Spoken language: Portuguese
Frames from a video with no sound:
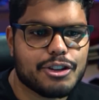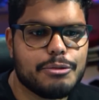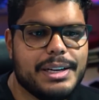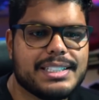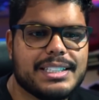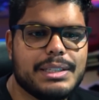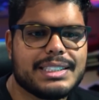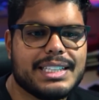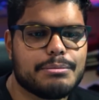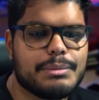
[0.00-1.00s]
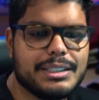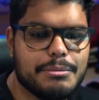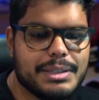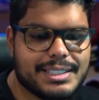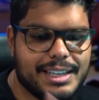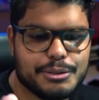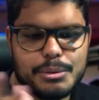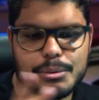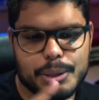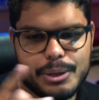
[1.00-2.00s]
Começa a mandar, manda mensagem
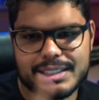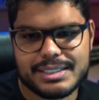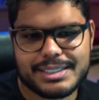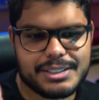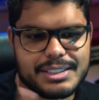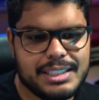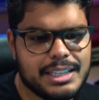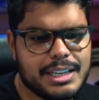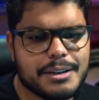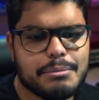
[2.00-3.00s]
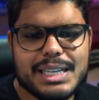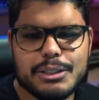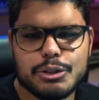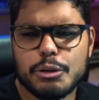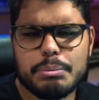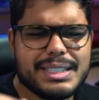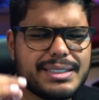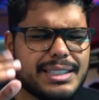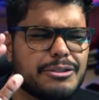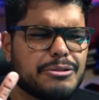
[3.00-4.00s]
para um brother seu assim, mano, eu tô
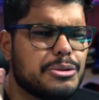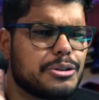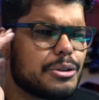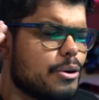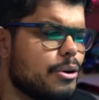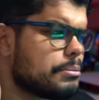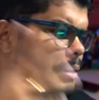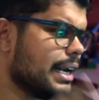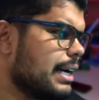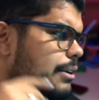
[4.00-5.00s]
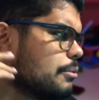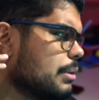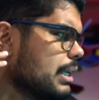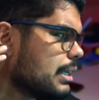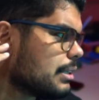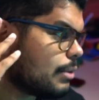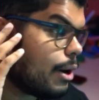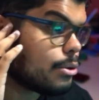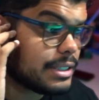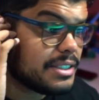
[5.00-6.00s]
pensando muito comprar uma, um,
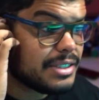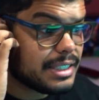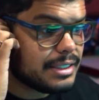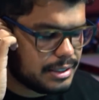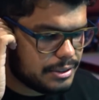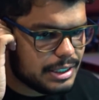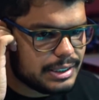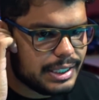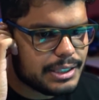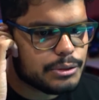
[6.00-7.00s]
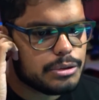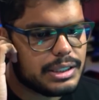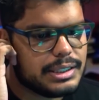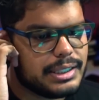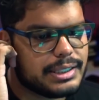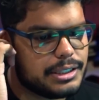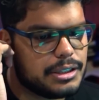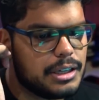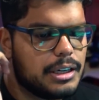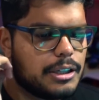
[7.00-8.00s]
algo que você vê que você vê que tem anúncio na
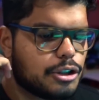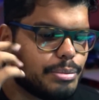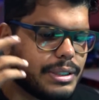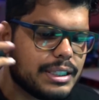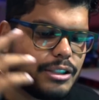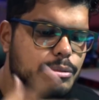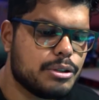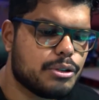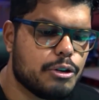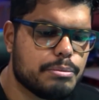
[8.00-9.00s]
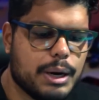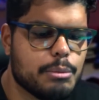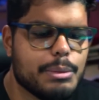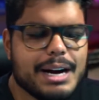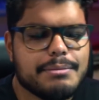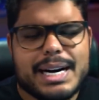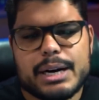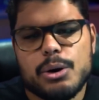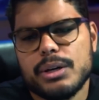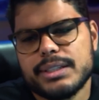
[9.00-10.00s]
internet. Tô pensando muito comprar uma
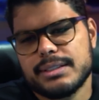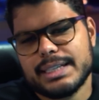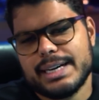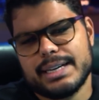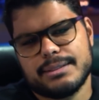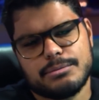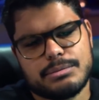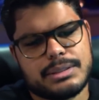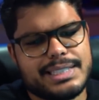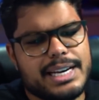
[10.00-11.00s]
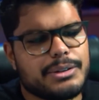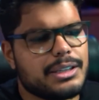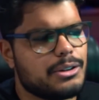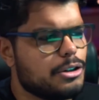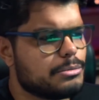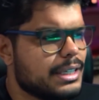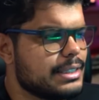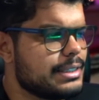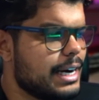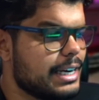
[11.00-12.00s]
Amarok, cara, zero quilômetro. O que,
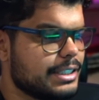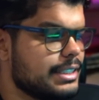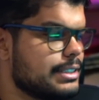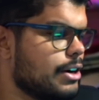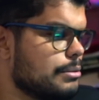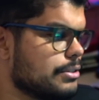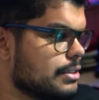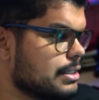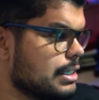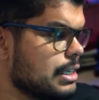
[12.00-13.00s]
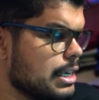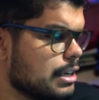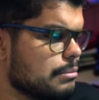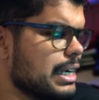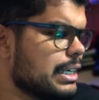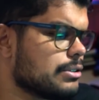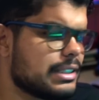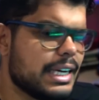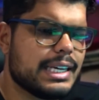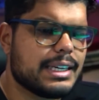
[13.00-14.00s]
que você acha? Aí seu amigo fala assim, mano,
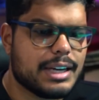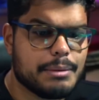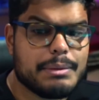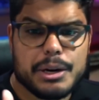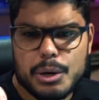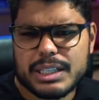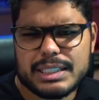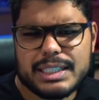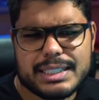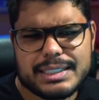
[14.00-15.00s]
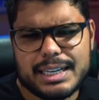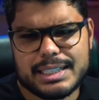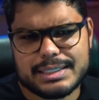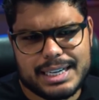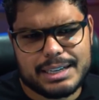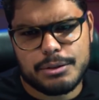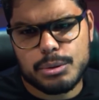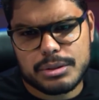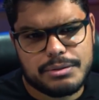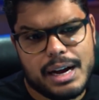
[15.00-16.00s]
tem a Amarok, né, da, da
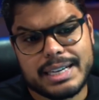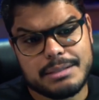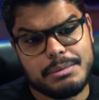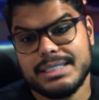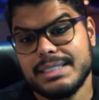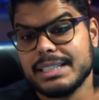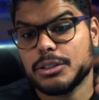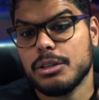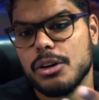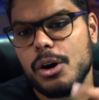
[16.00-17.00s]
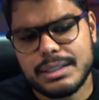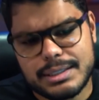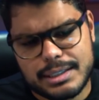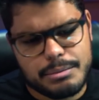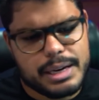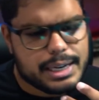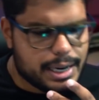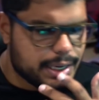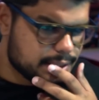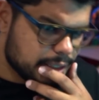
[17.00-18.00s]
Volkswagen, mas tem a Toyota também,
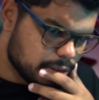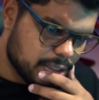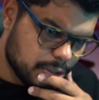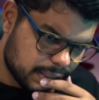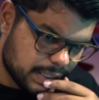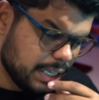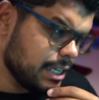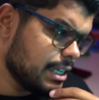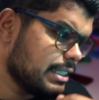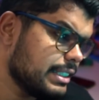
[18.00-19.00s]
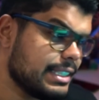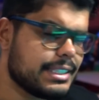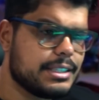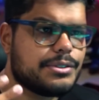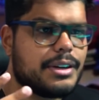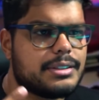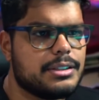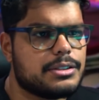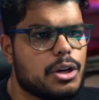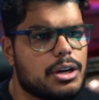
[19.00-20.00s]
cara. Você não sei o que. E aí
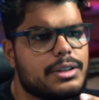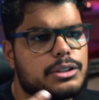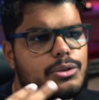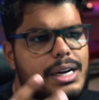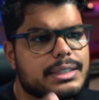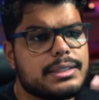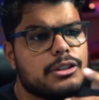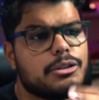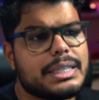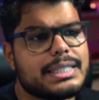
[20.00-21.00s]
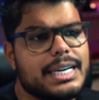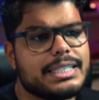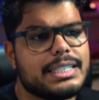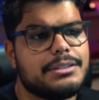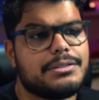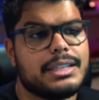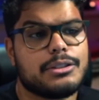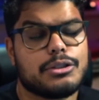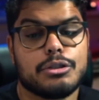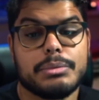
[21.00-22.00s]
vocês trocam as quatro, cinco mensagens ali
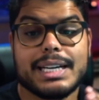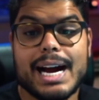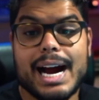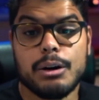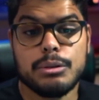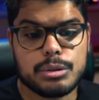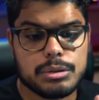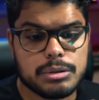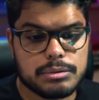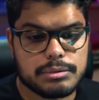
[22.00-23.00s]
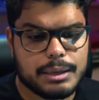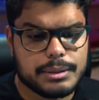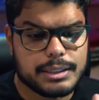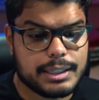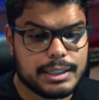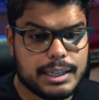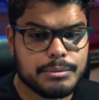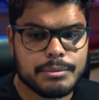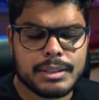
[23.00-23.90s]
falando sobre carros blá, blá, blá, blá.